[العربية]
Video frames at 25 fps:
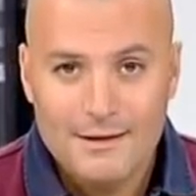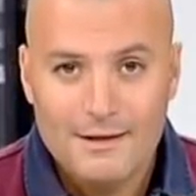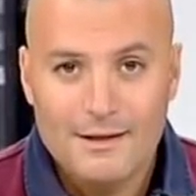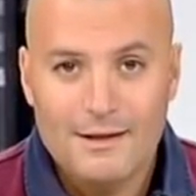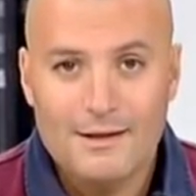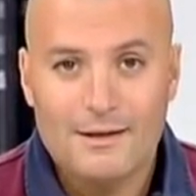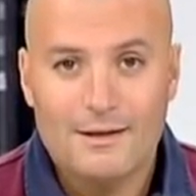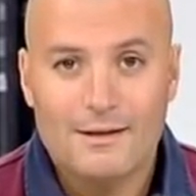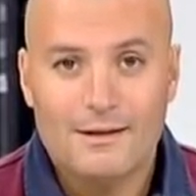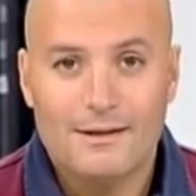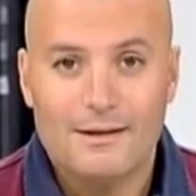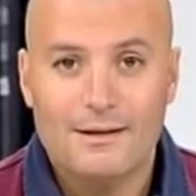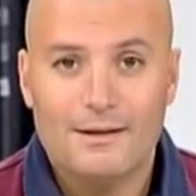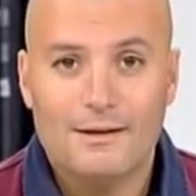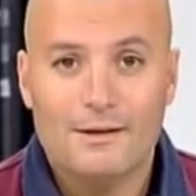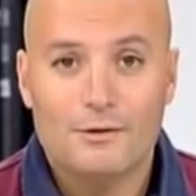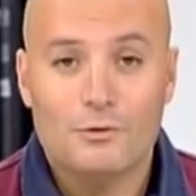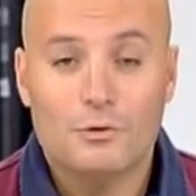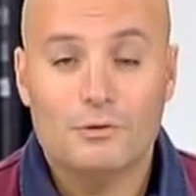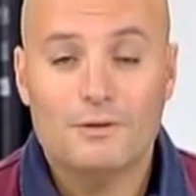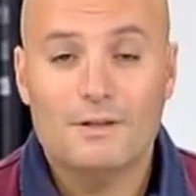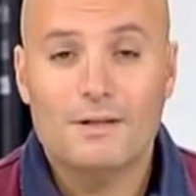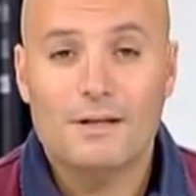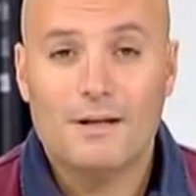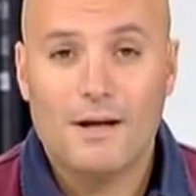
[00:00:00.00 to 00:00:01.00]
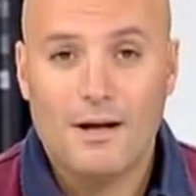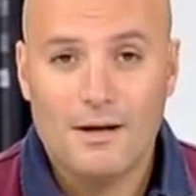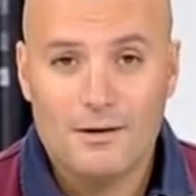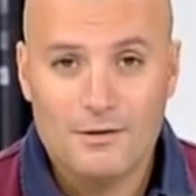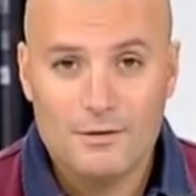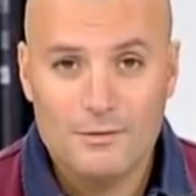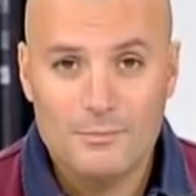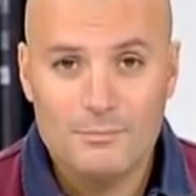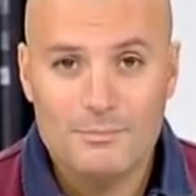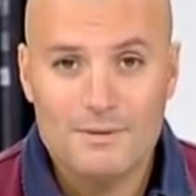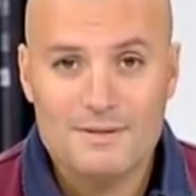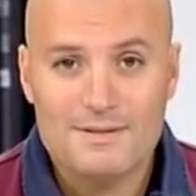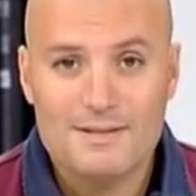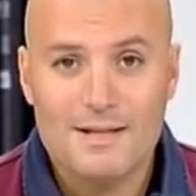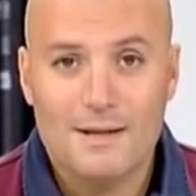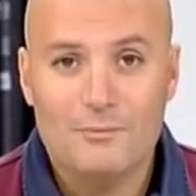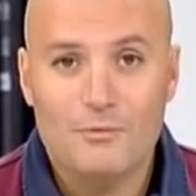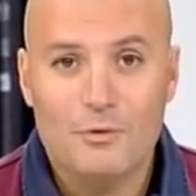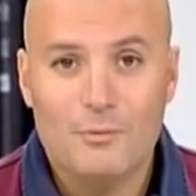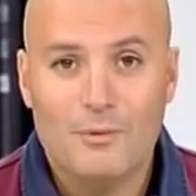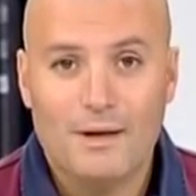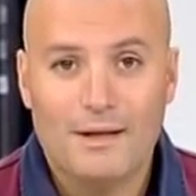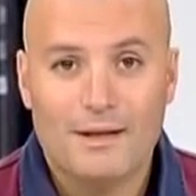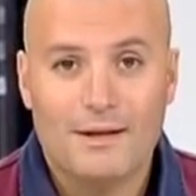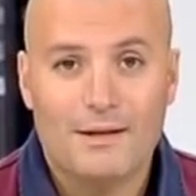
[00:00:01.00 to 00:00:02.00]
آه، رودريك حرب بستقبله
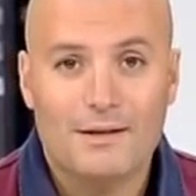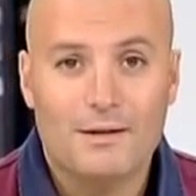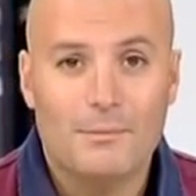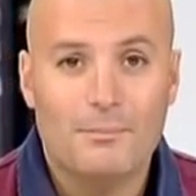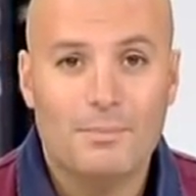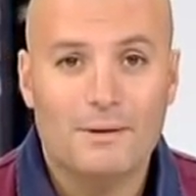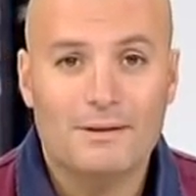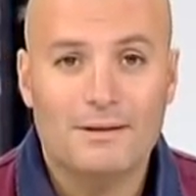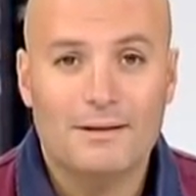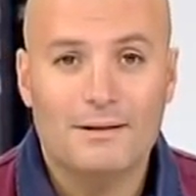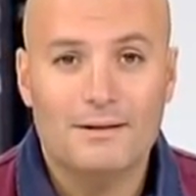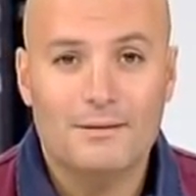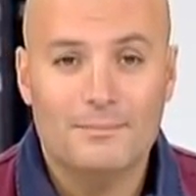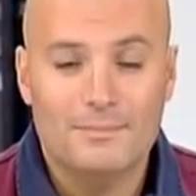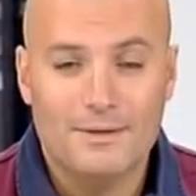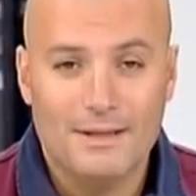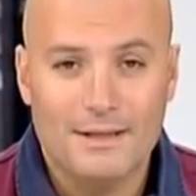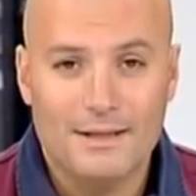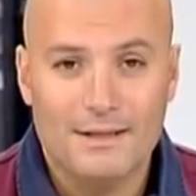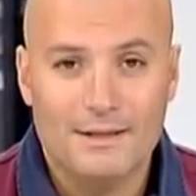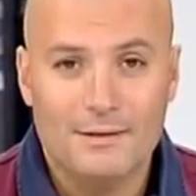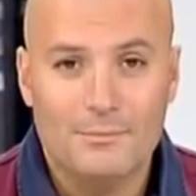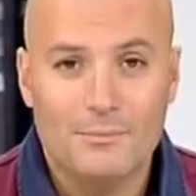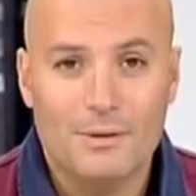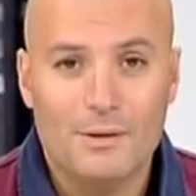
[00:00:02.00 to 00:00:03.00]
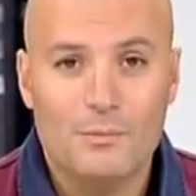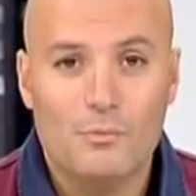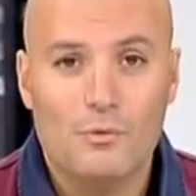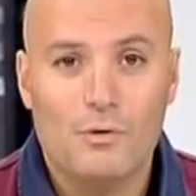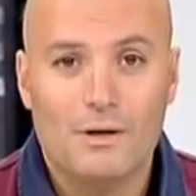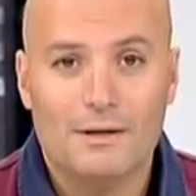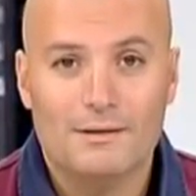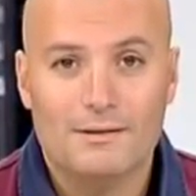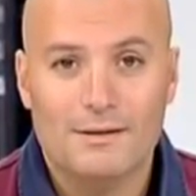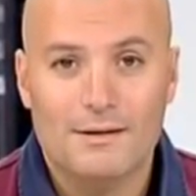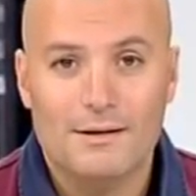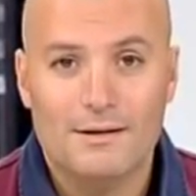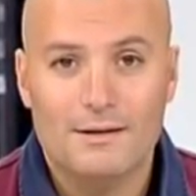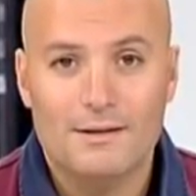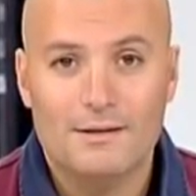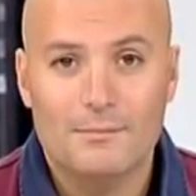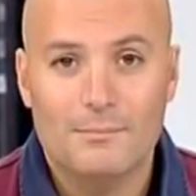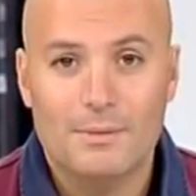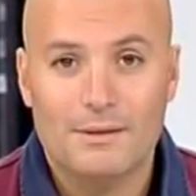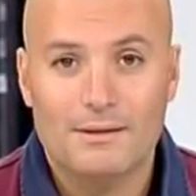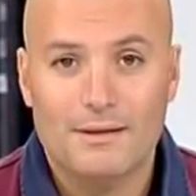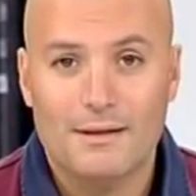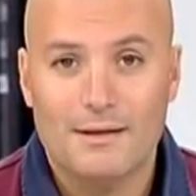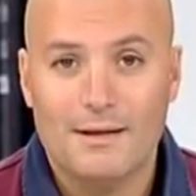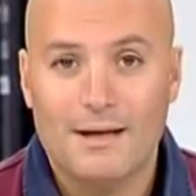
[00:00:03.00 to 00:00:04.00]
معي انا بطل لبنان بالمواي تاي
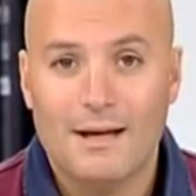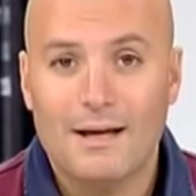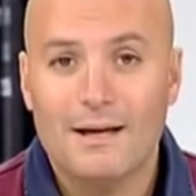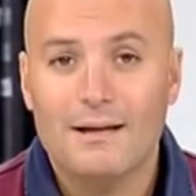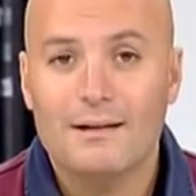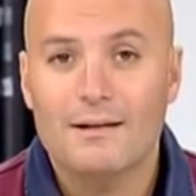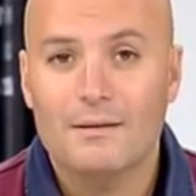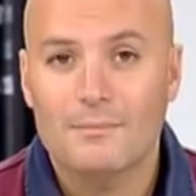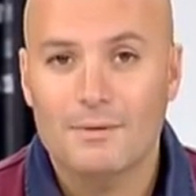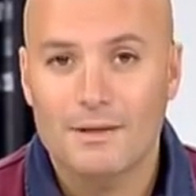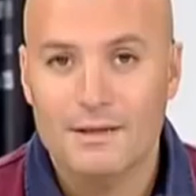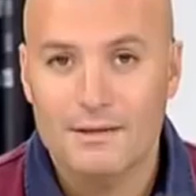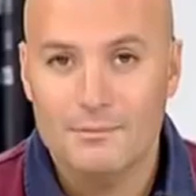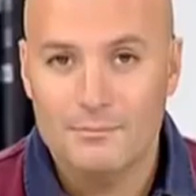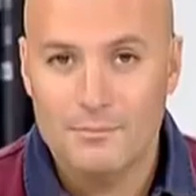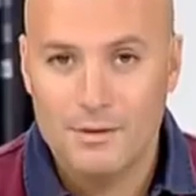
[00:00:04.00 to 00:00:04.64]
بطل عالمي